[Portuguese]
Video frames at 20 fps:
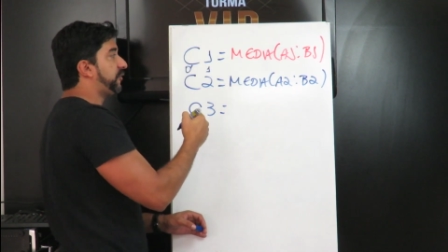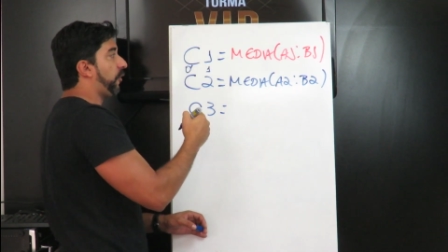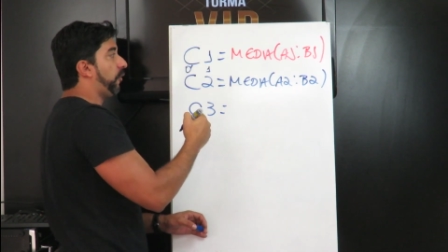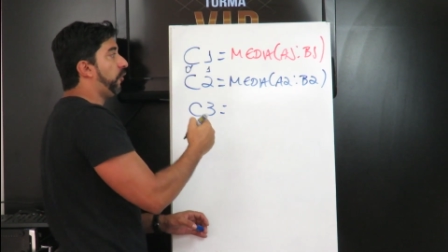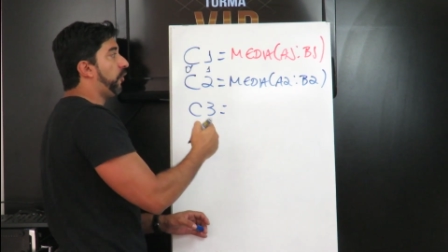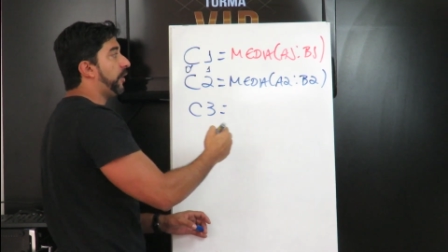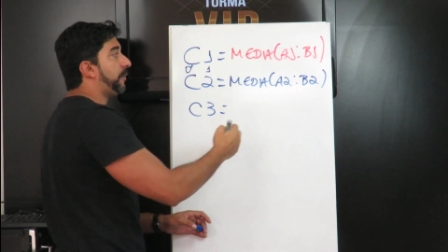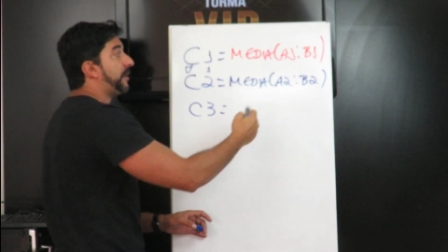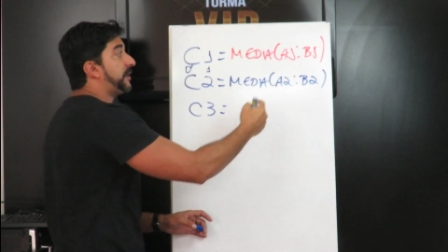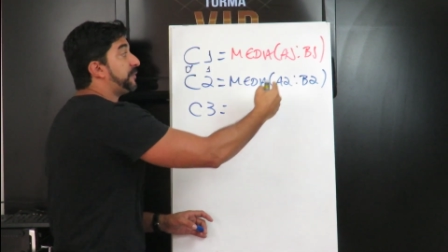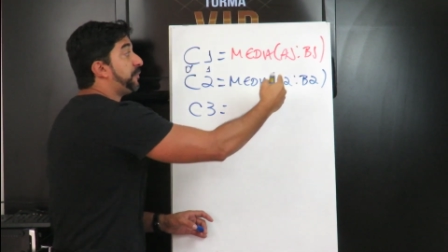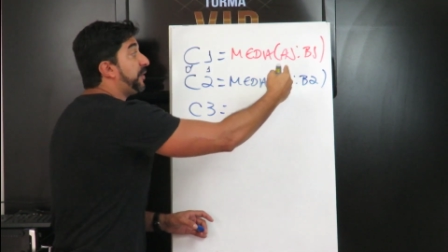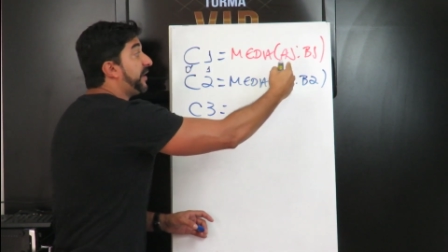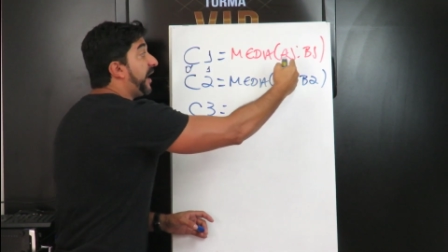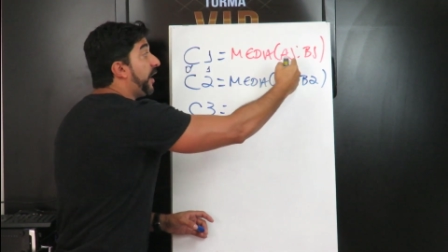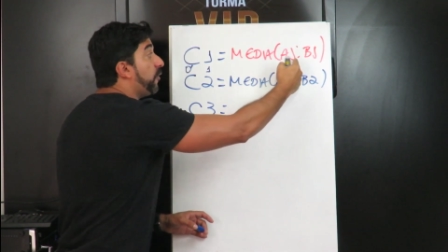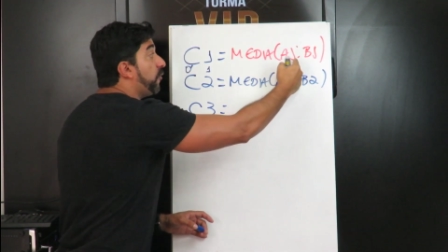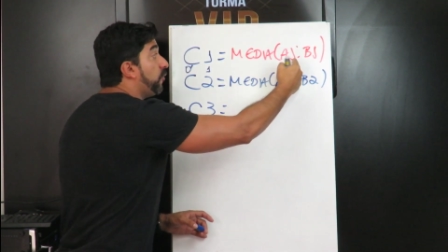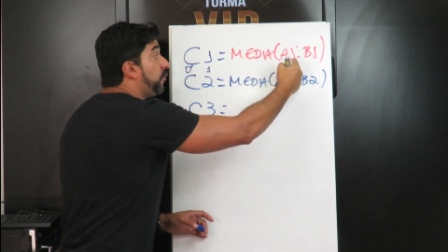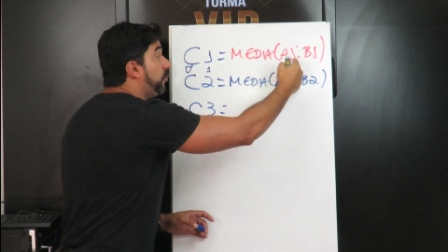de coluna, mas por
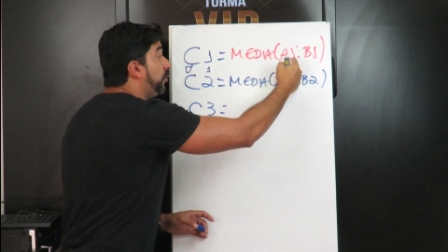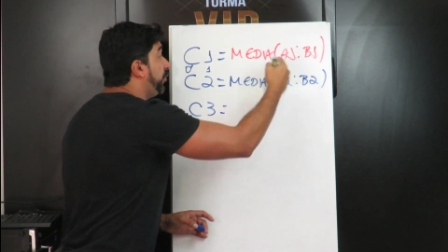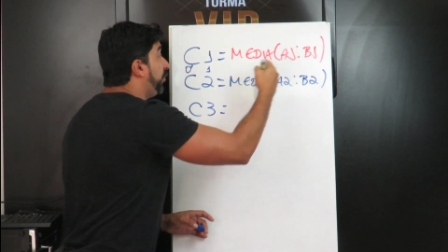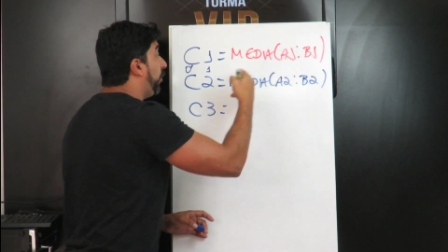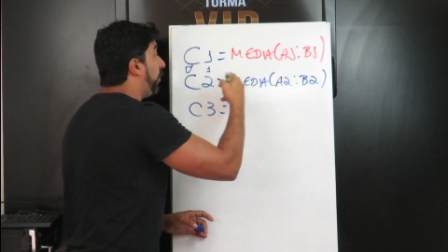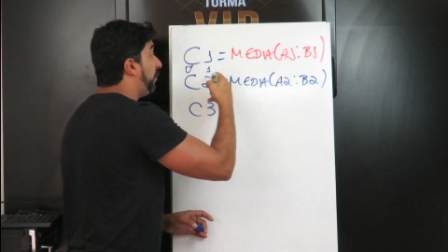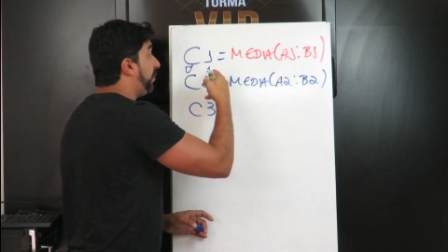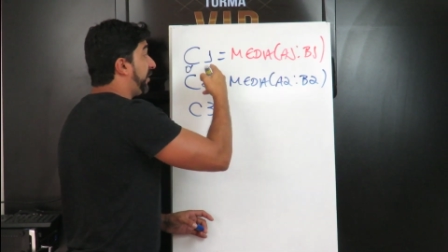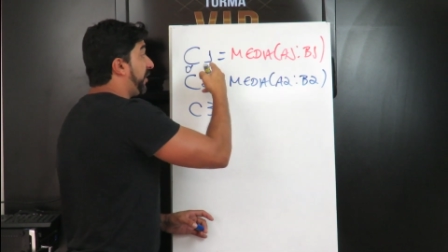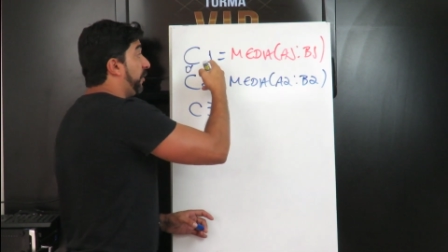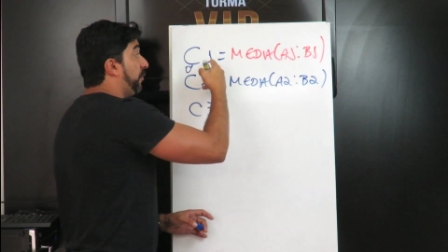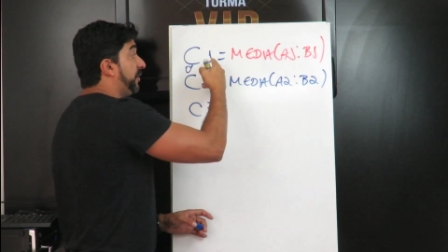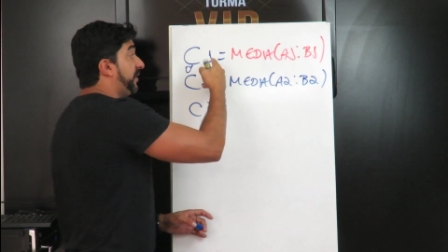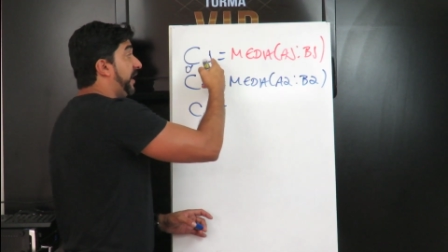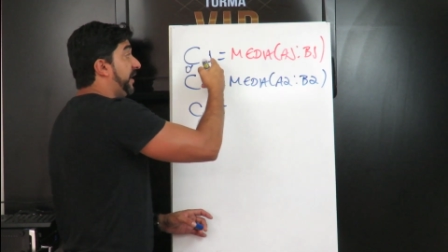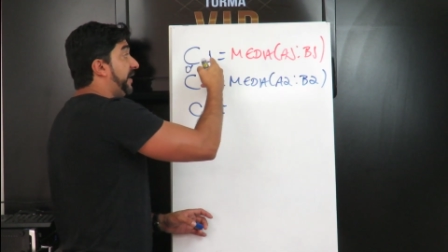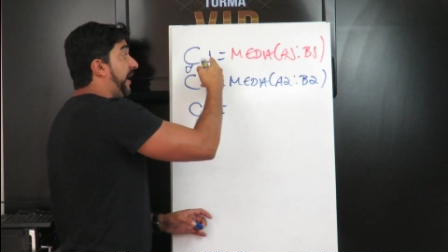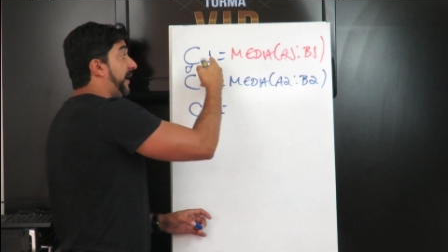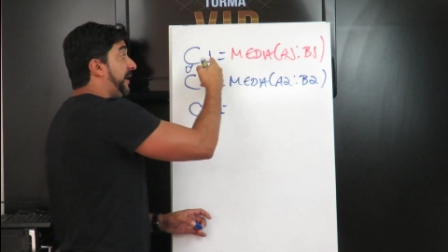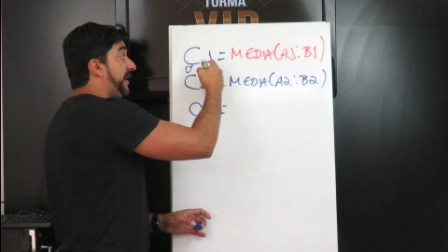que 1 mudou? Porque eu
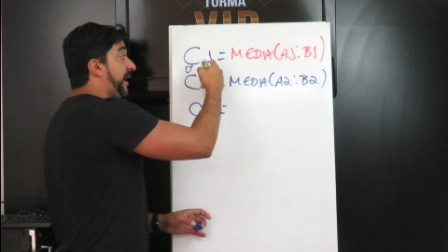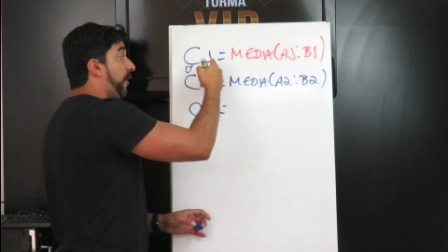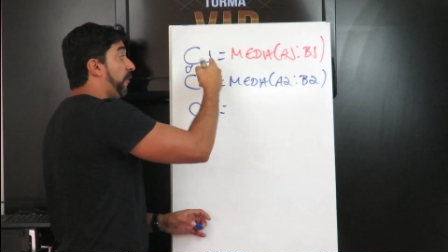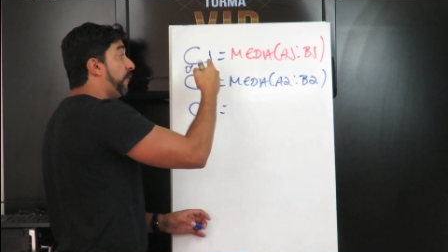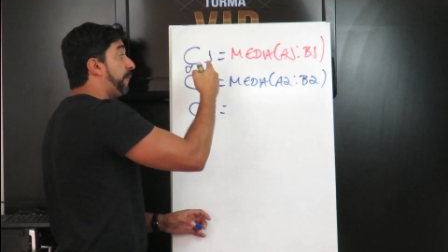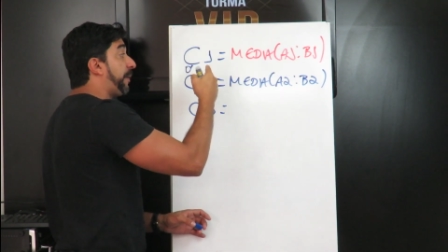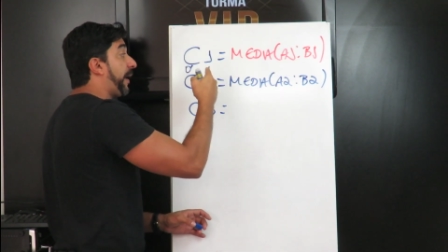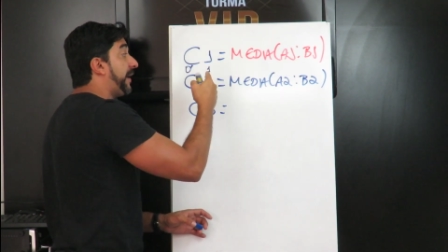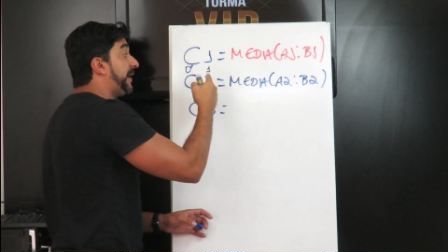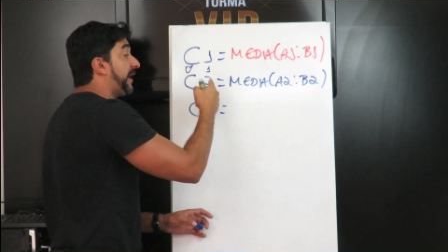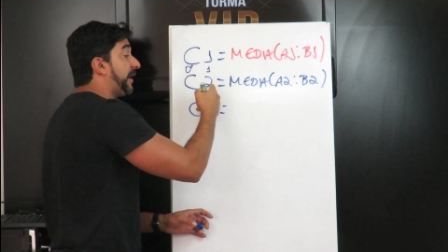mudei da linha 1 para a